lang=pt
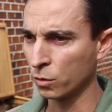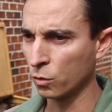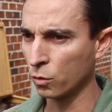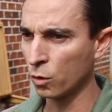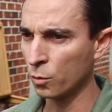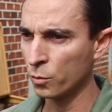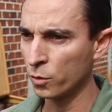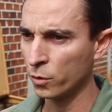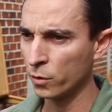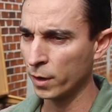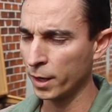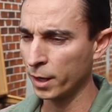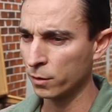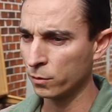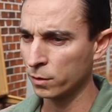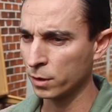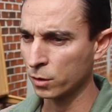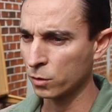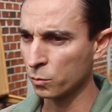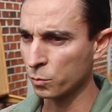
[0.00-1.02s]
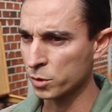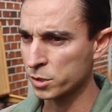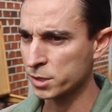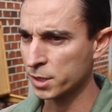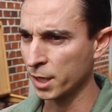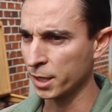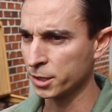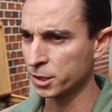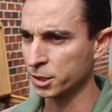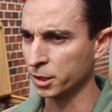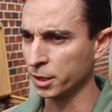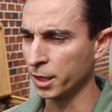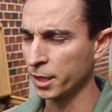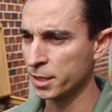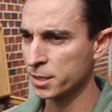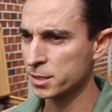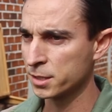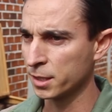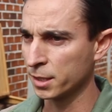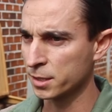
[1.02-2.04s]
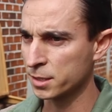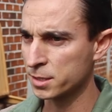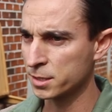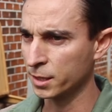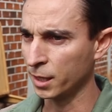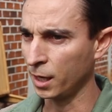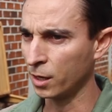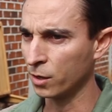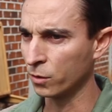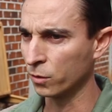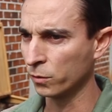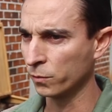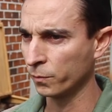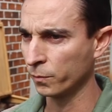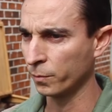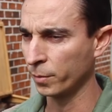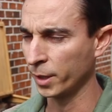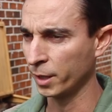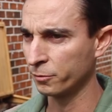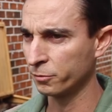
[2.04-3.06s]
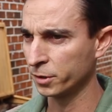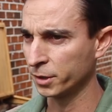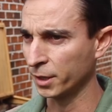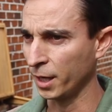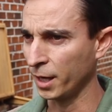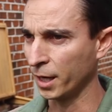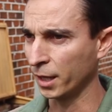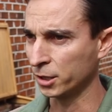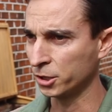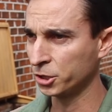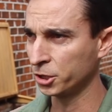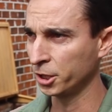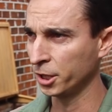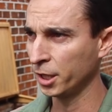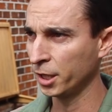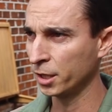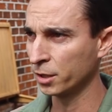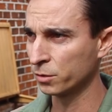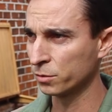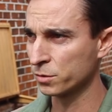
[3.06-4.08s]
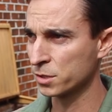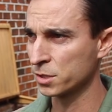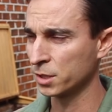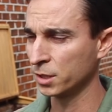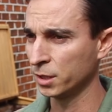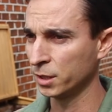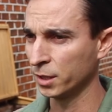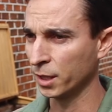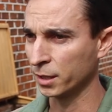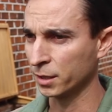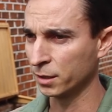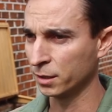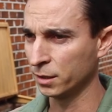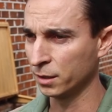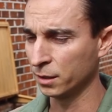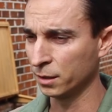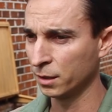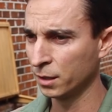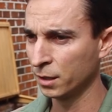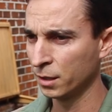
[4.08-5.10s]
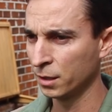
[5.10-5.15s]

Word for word: Como é uma compostagem residencial, para evitar cheiros e, e,